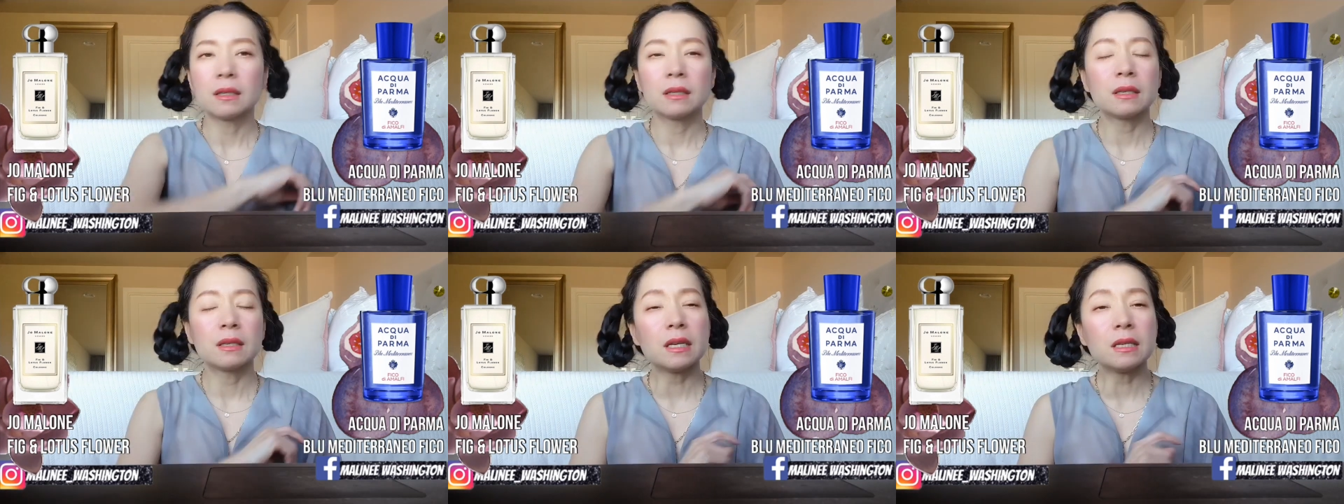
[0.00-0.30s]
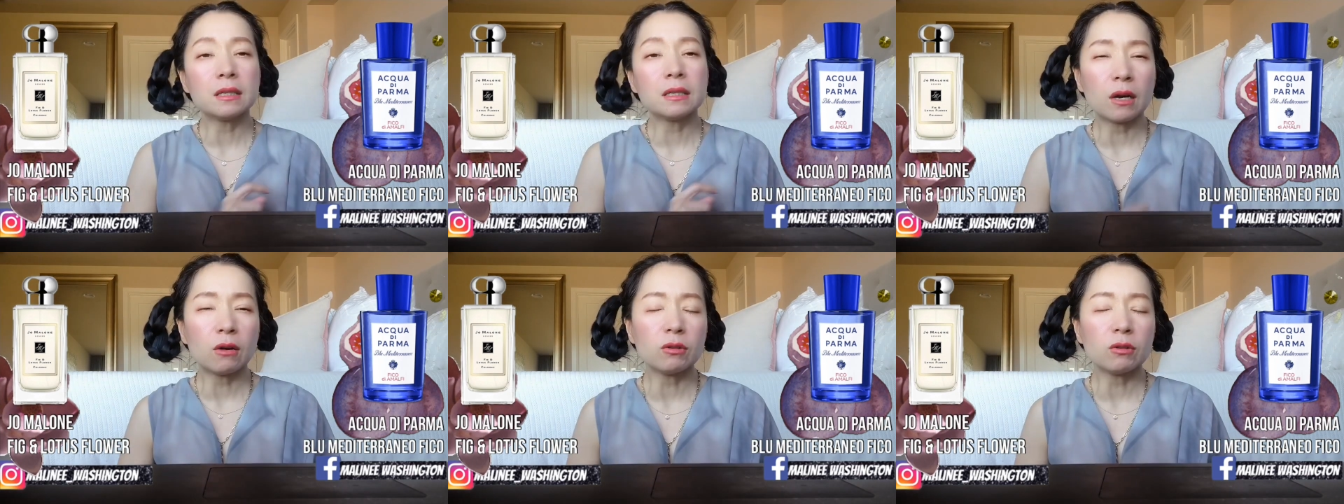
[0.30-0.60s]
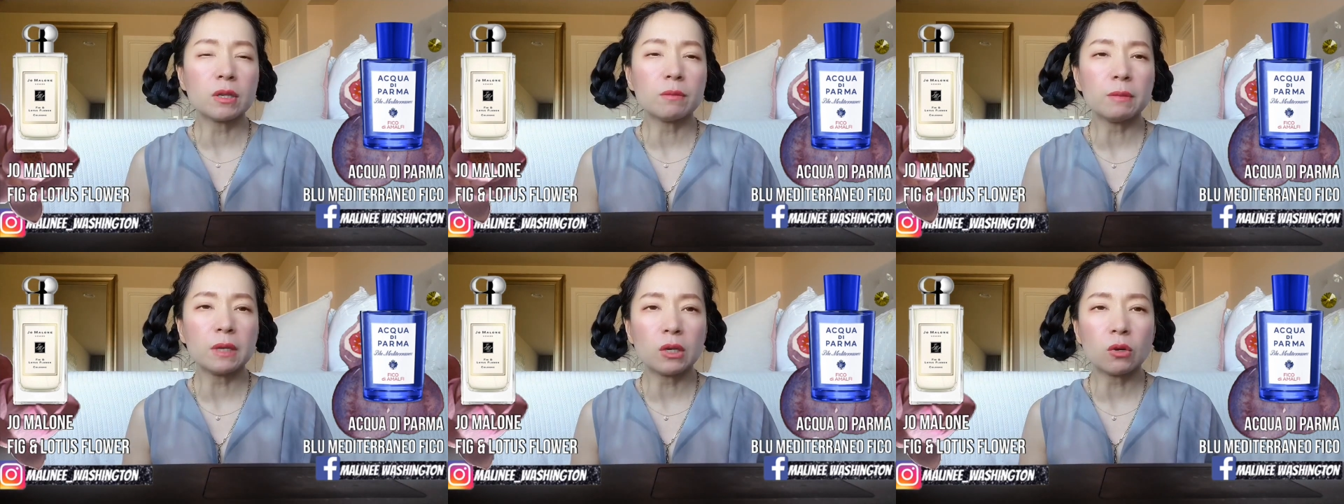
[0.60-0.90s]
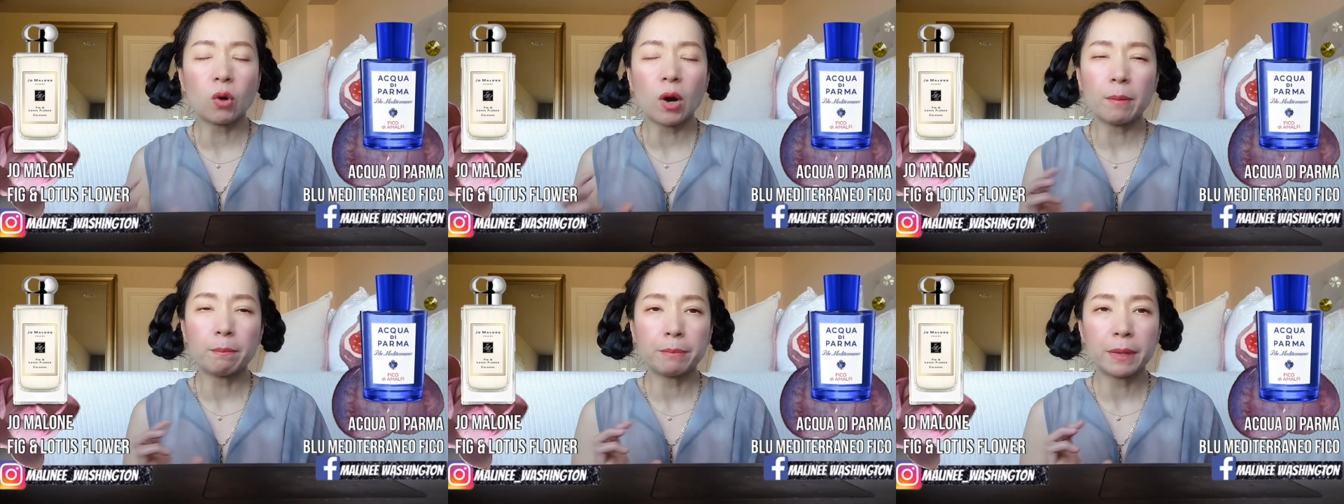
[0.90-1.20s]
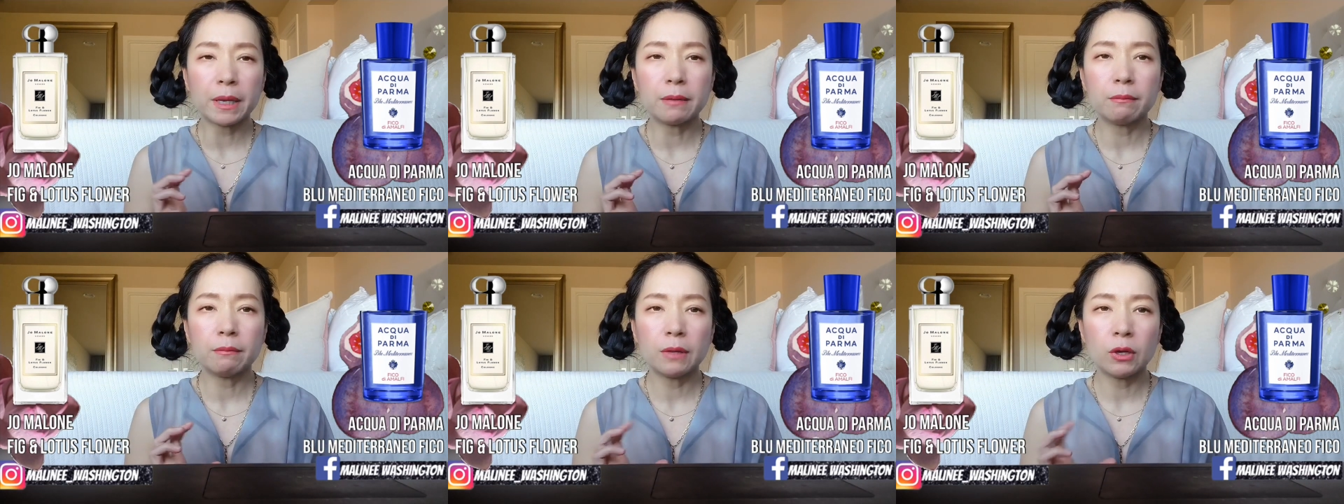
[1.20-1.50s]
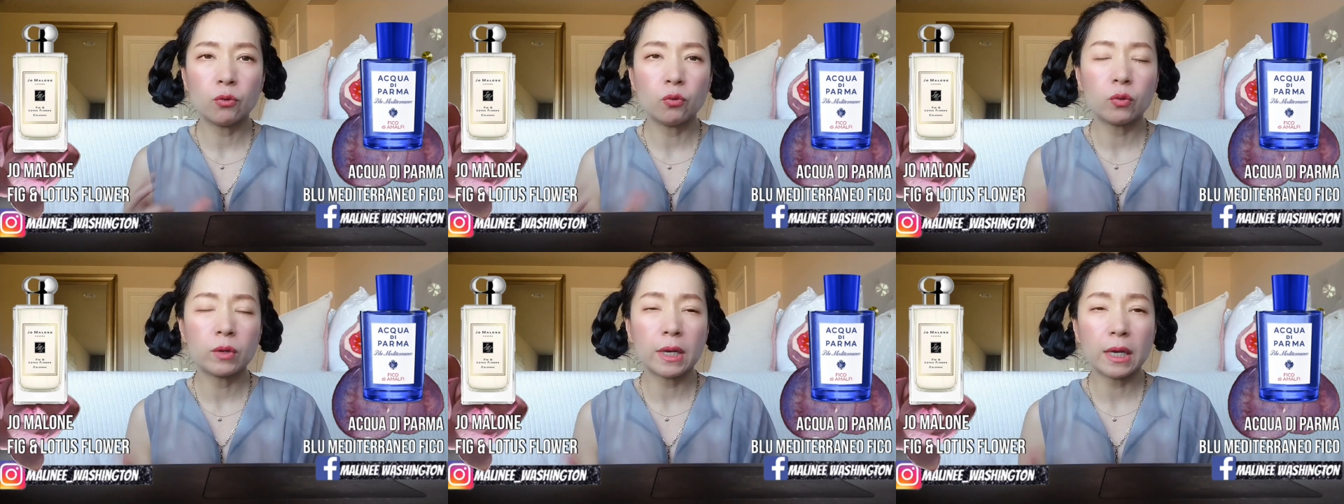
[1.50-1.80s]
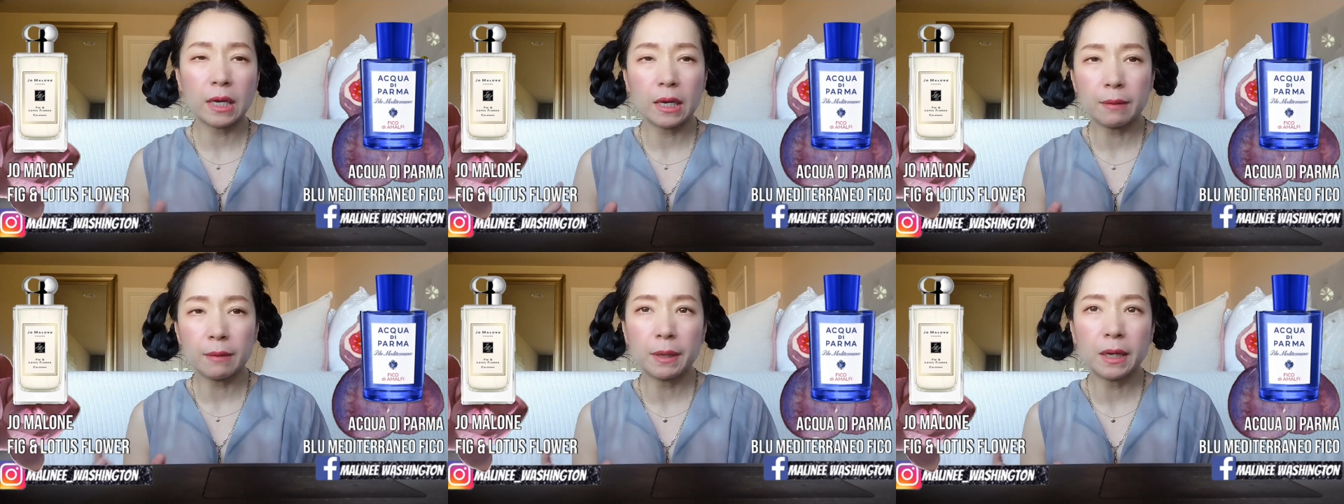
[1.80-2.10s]
กลิ่นเขาจะมีความเป็นมิล
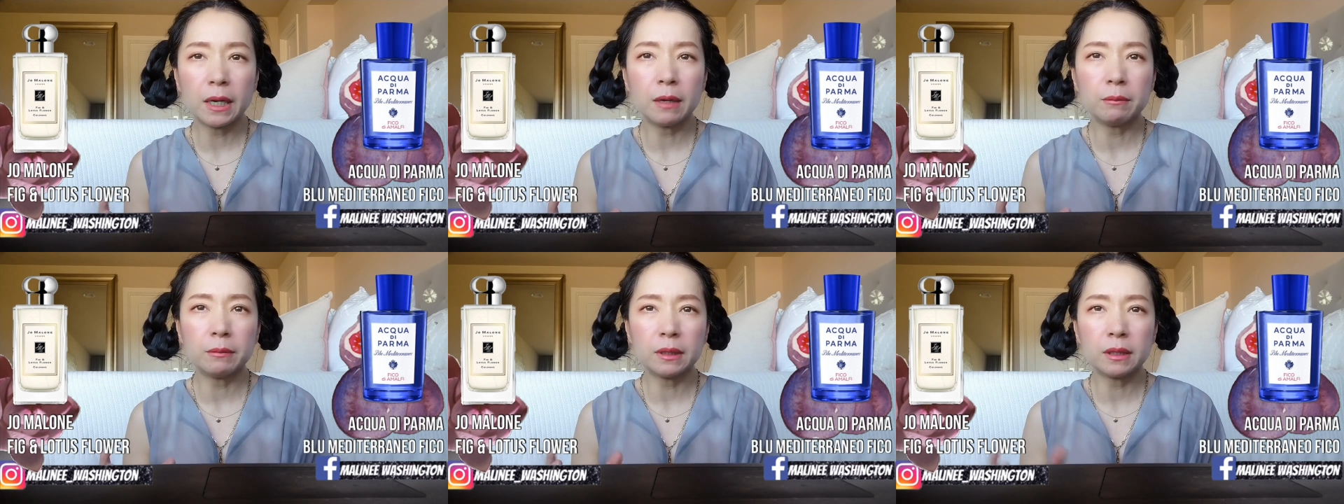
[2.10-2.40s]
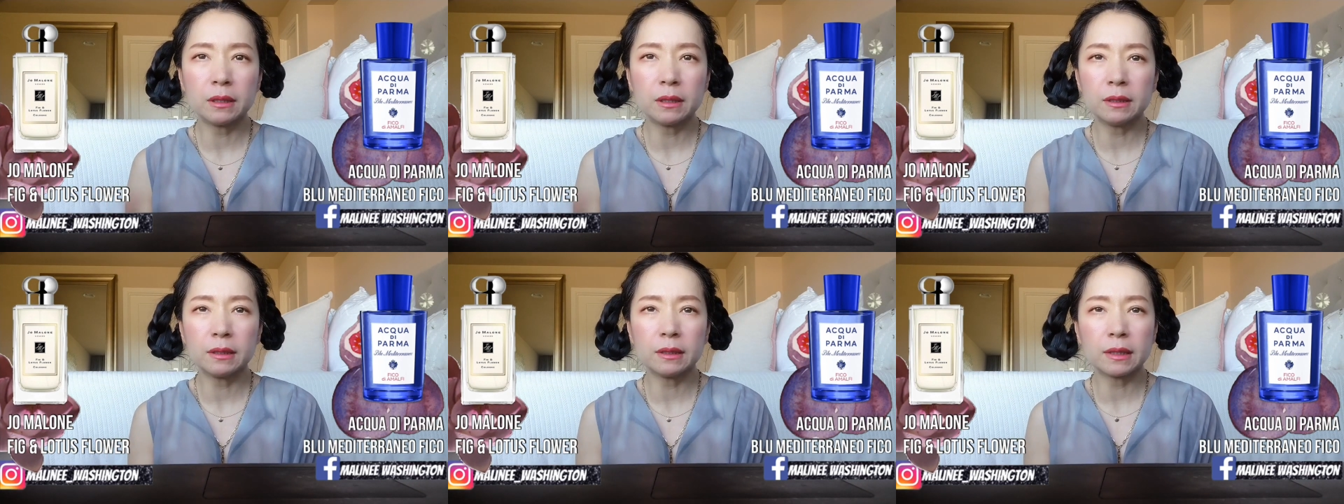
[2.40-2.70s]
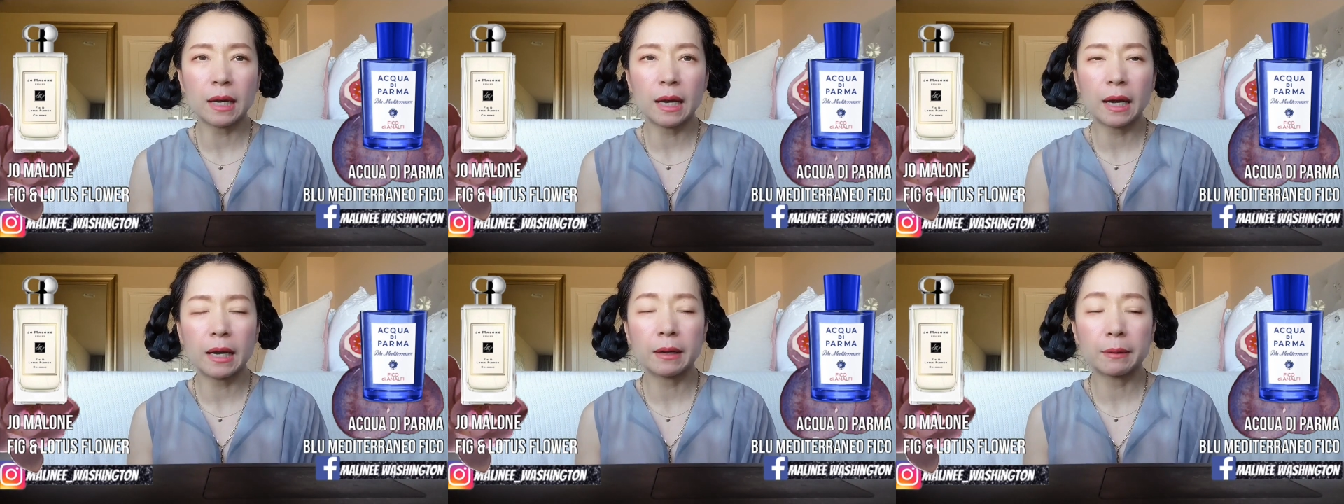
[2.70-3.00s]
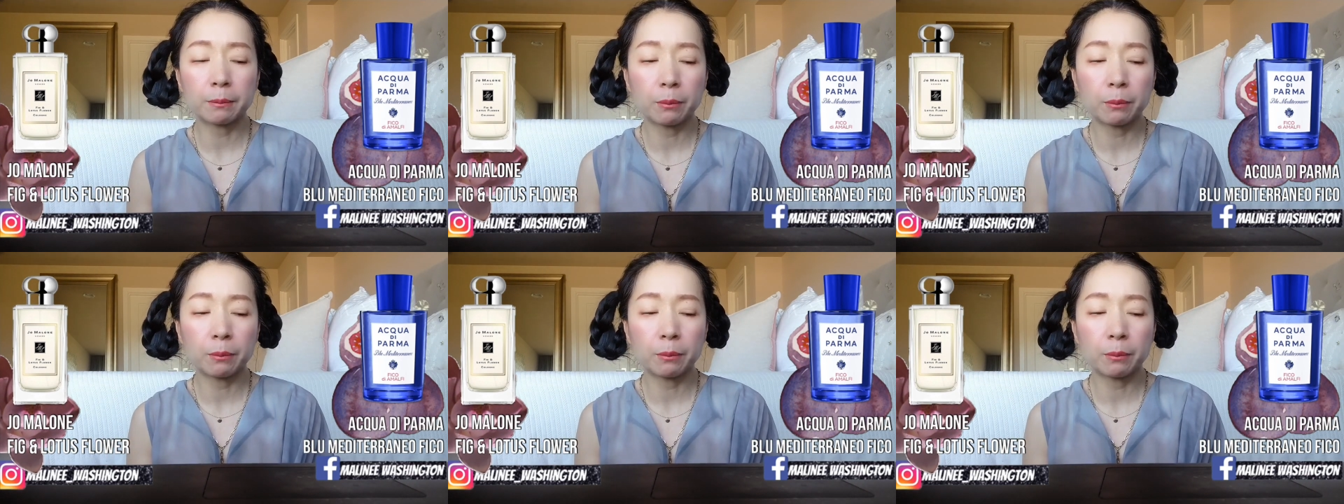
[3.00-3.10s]
กี้เพิ่มขึ้นค่ะ